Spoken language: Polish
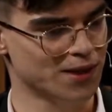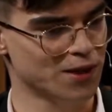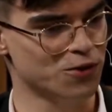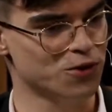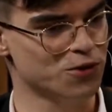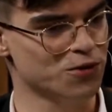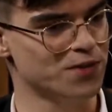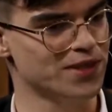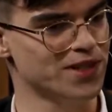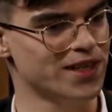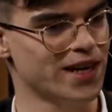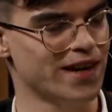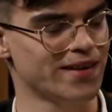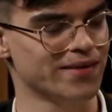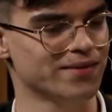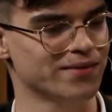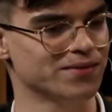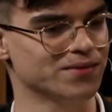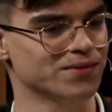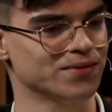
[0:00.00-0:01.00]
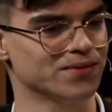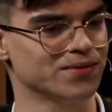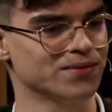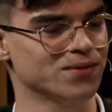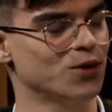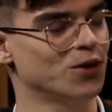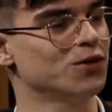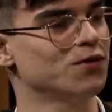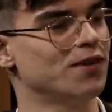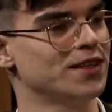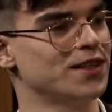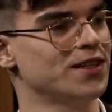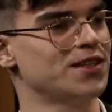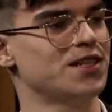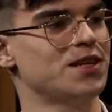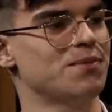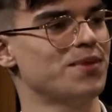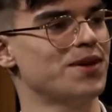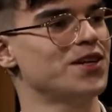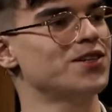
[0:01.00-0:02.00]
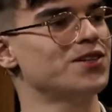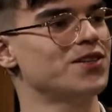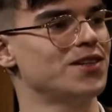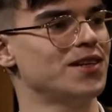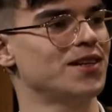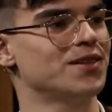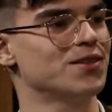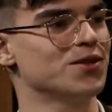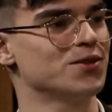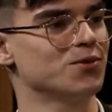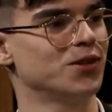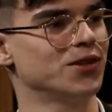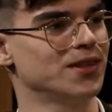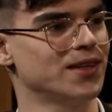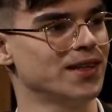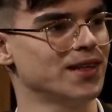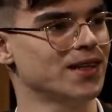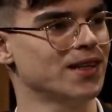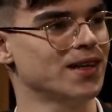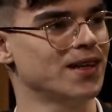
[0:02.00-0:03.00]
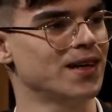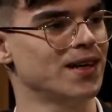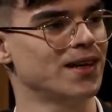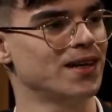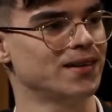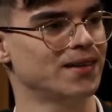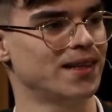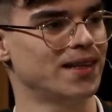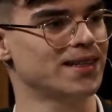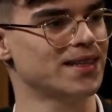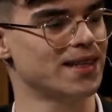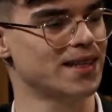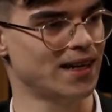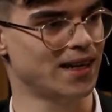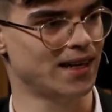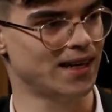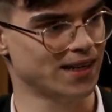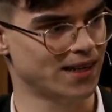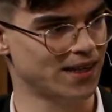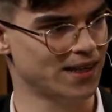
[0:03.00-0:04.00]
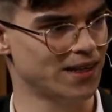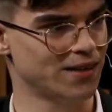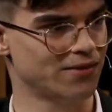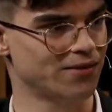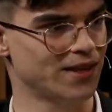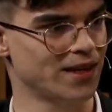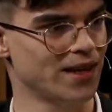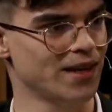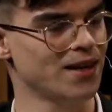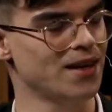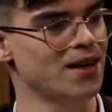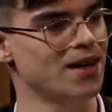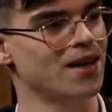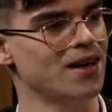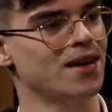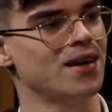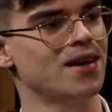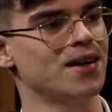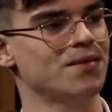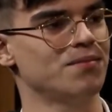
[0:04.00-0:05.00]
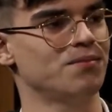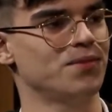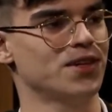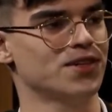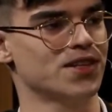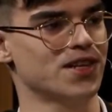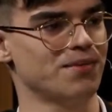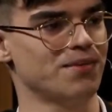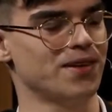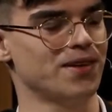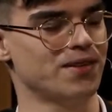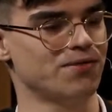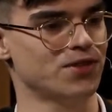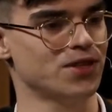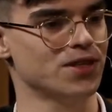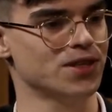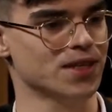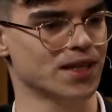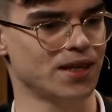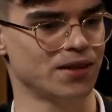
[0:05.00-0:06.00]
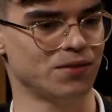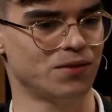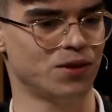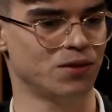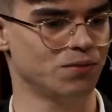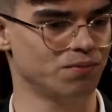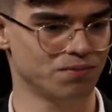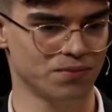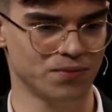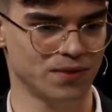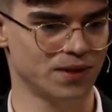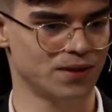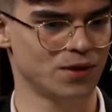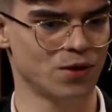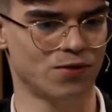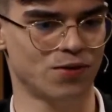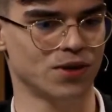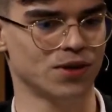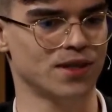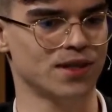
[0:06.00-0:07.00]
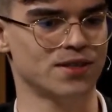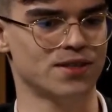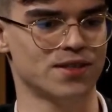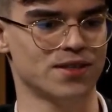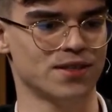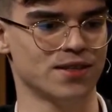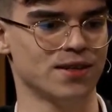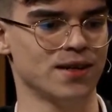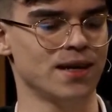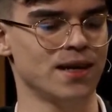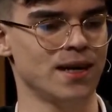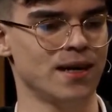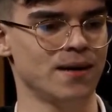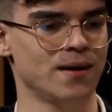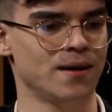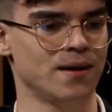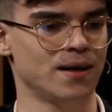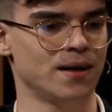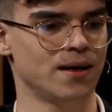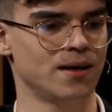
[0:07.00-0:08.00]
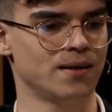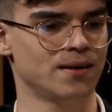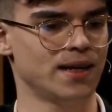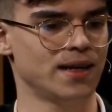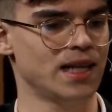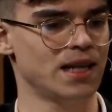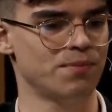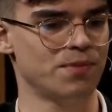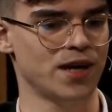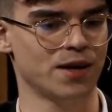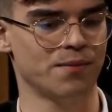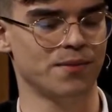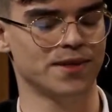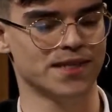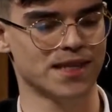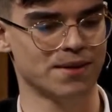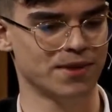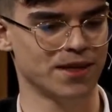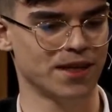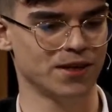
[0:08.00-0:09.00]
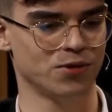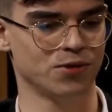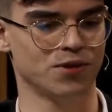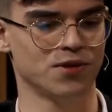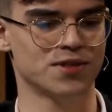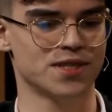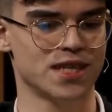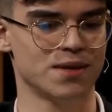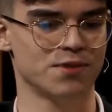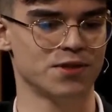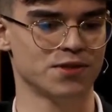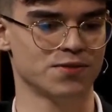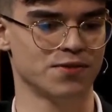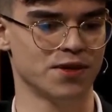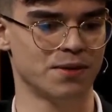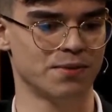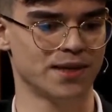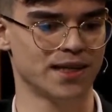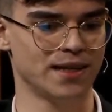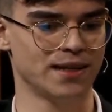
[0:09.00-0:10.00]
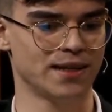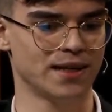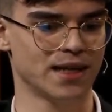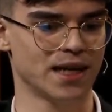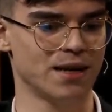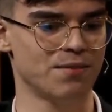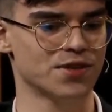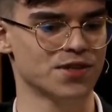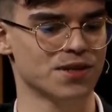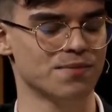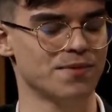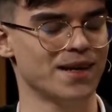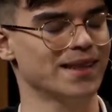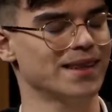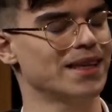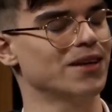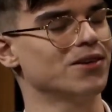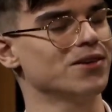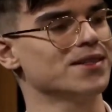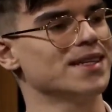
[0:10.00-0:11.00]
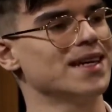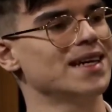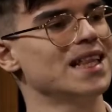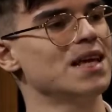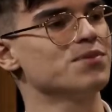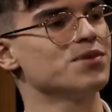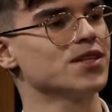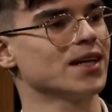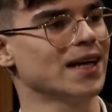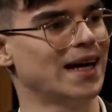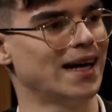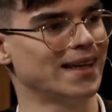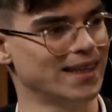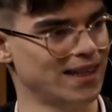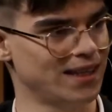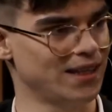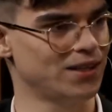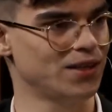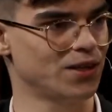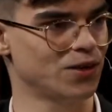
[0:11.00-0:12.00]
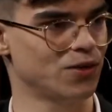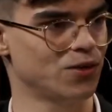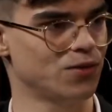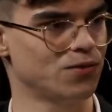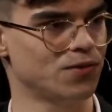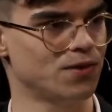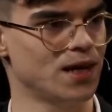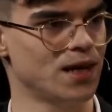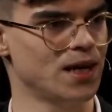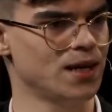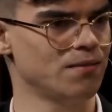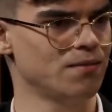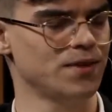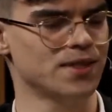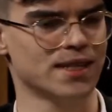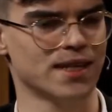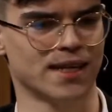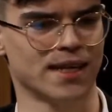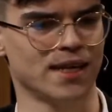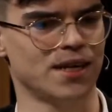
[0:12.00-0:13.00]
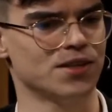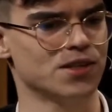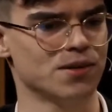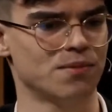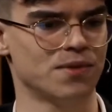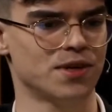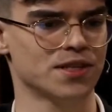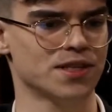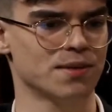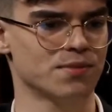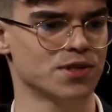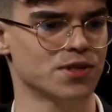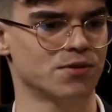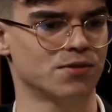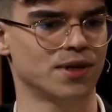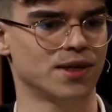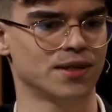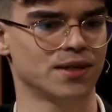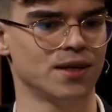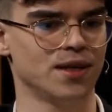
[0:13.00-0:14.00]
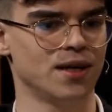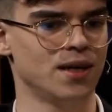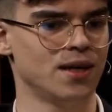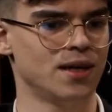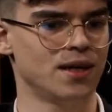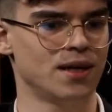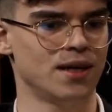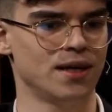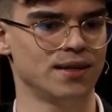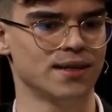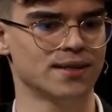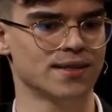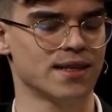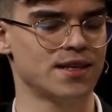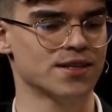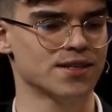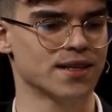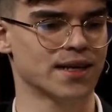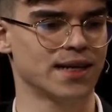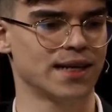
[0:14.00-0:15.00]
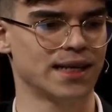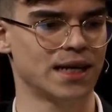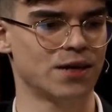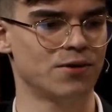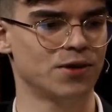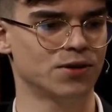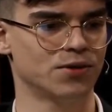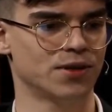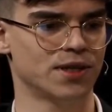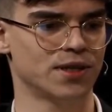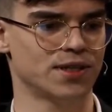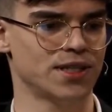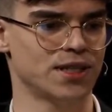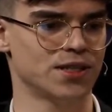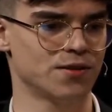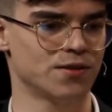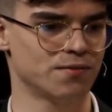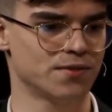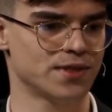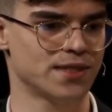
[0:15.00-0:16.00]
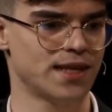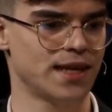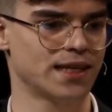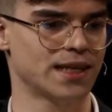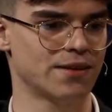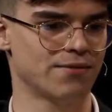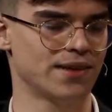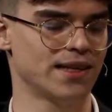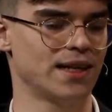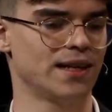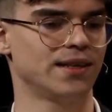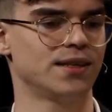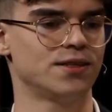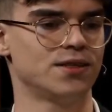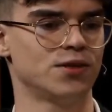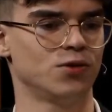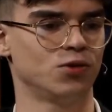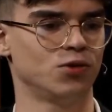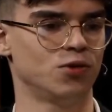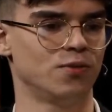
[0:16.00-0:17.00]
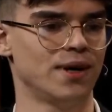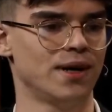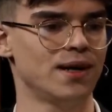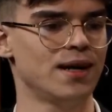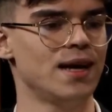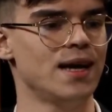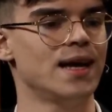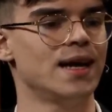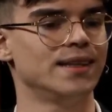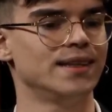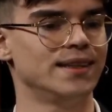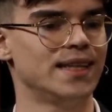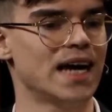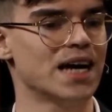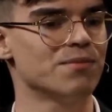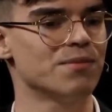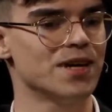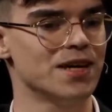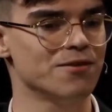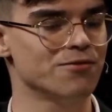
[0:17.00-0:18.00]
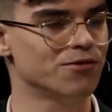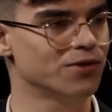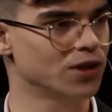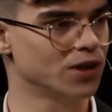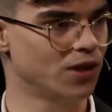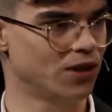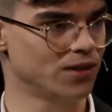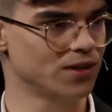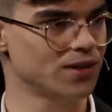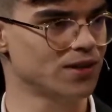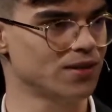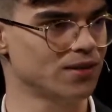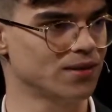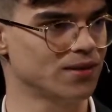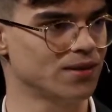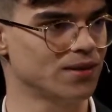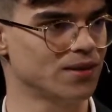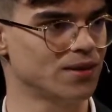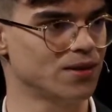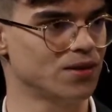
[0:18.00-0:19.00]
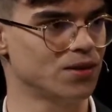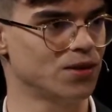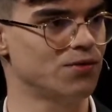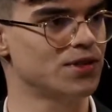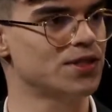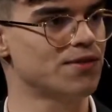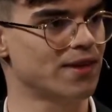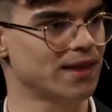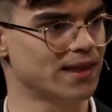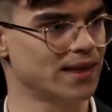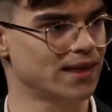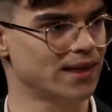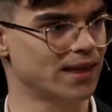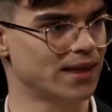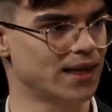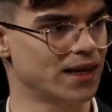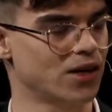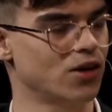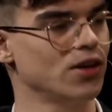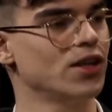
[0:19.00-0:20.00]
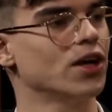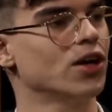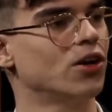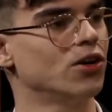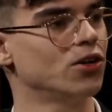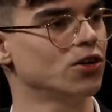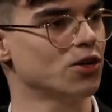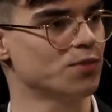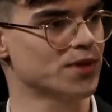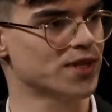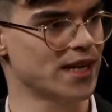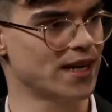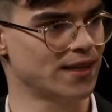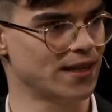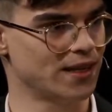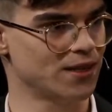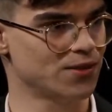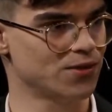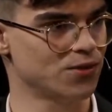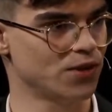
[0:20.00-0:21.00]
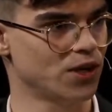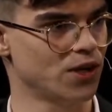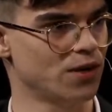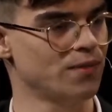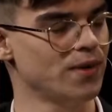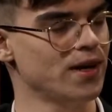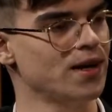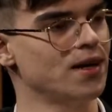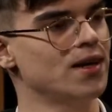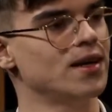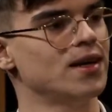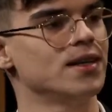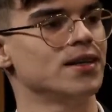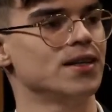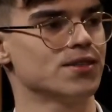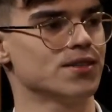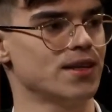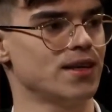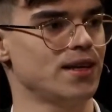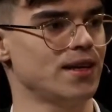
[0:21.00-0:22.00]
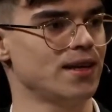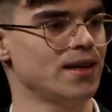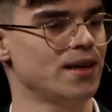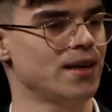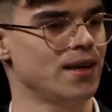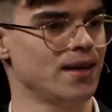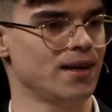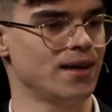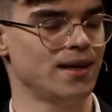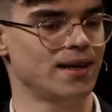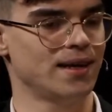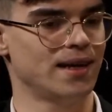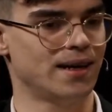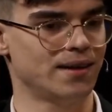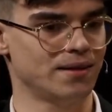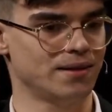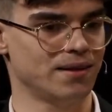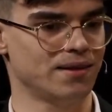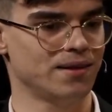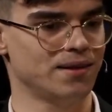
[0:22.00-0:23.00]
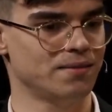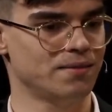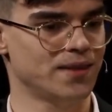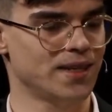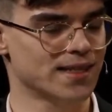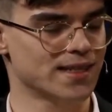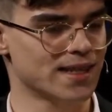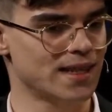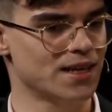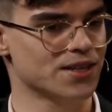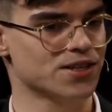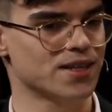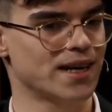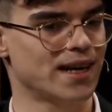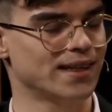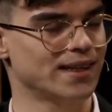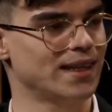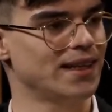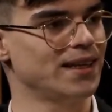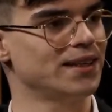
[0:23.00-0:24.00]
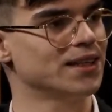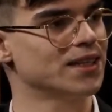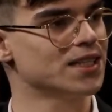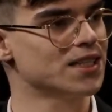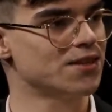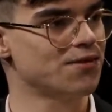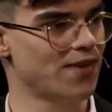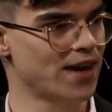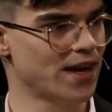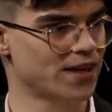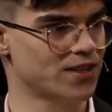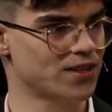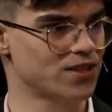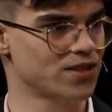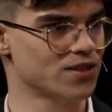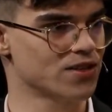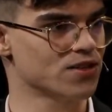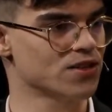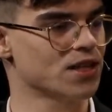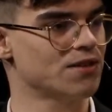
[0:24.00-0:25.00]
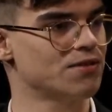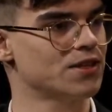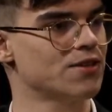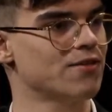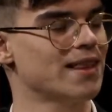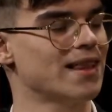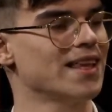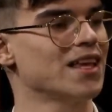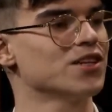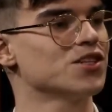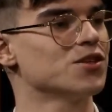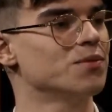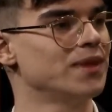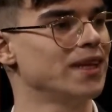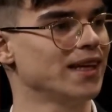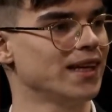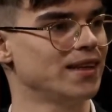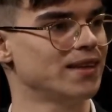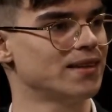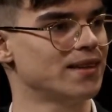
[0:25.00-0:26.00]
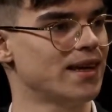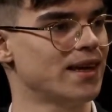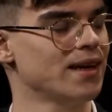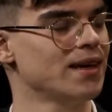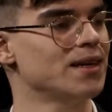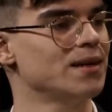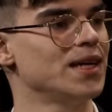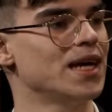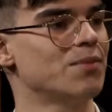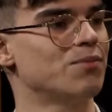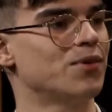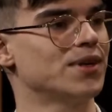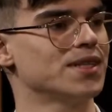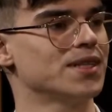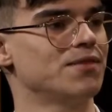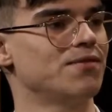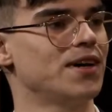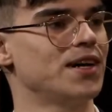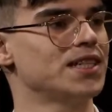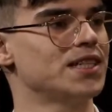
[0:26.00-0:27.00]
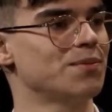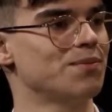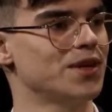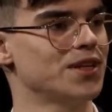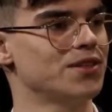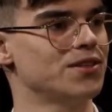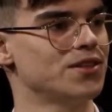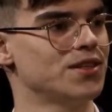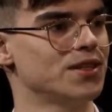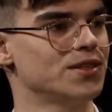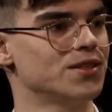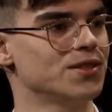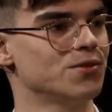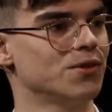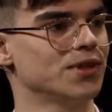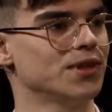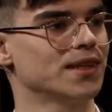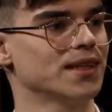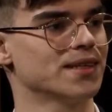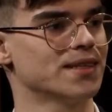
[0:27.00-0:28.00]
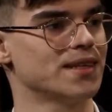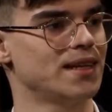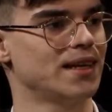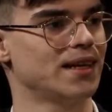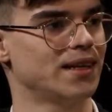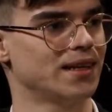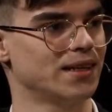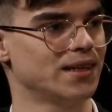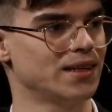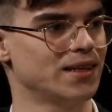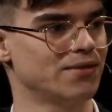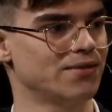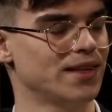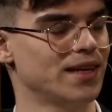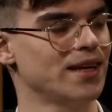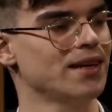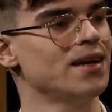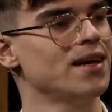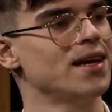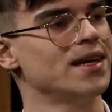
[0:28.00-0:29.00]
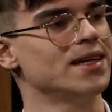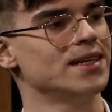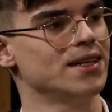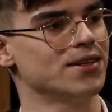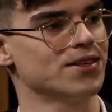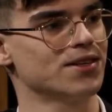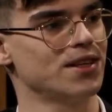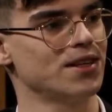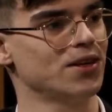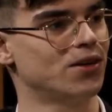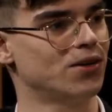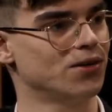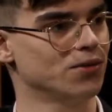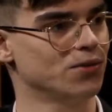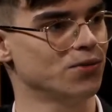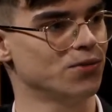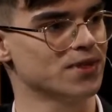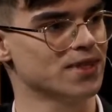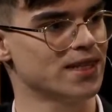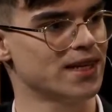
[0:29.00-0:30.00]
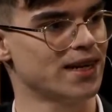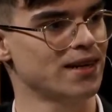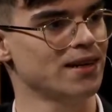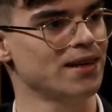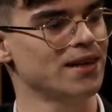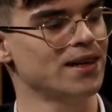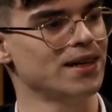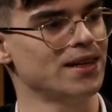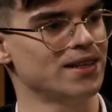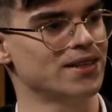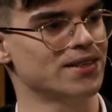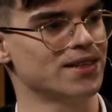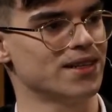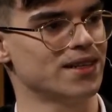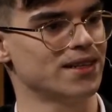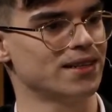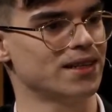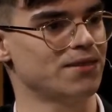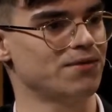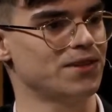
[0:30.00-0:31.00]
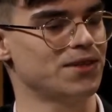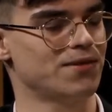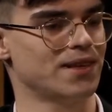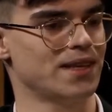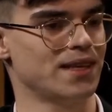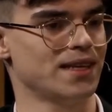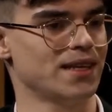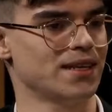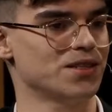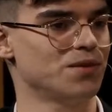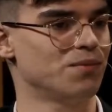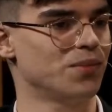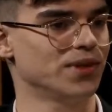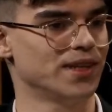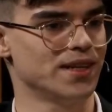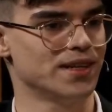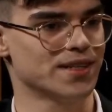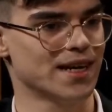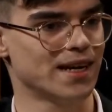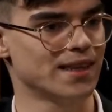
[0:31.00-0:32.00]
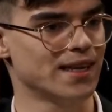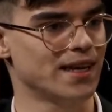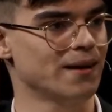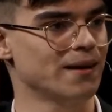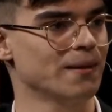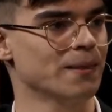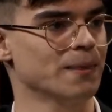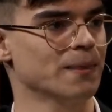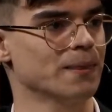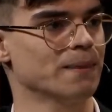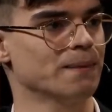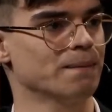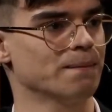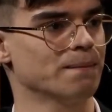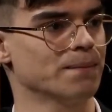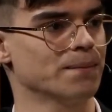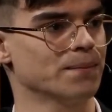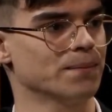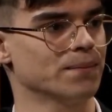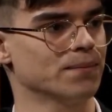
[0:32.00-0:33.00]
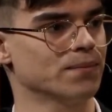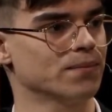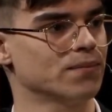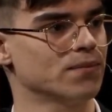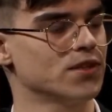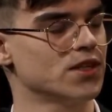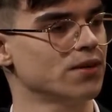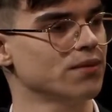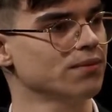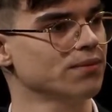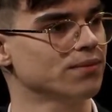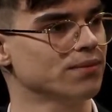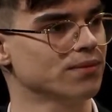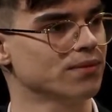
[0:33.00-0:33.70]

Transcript: załóżmy się o 25 tysięcy złotych no. na cele charytatywne. No. Bierzemy wszystkie dowody, czy e, najlepiej jakby sam dany udostępnił swoją analitykę. Bierzemy jednego z najlepszych analityków. No, za granicą masz na przykład e, niezależne kanały, które siedzą stricte w analityce YouTube'a. Dajmy im wgląd uh mhm. -huh. do wyświetleń danego, niech oni to przeanalizują. Jeżeli a, e, niezależny analityk stwierdzi, że te wyświetlenia są legitne, ja płacę 25 tysięcy złotych na cele charytatywne. Jeżeli on uzna, że te wyświetlenia są podejrzane. Co?